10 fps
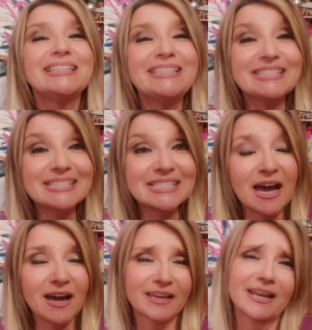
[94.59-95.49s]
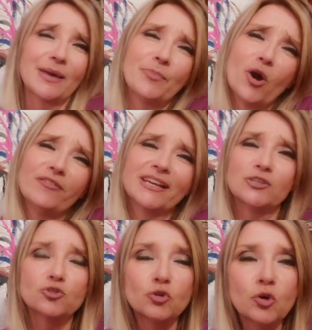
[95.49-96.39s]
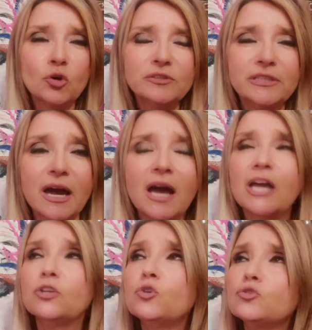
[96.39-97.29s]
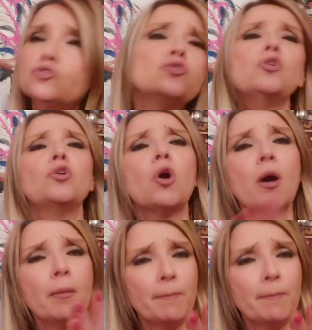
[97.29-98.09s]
dissacra la povera Gioconda non solo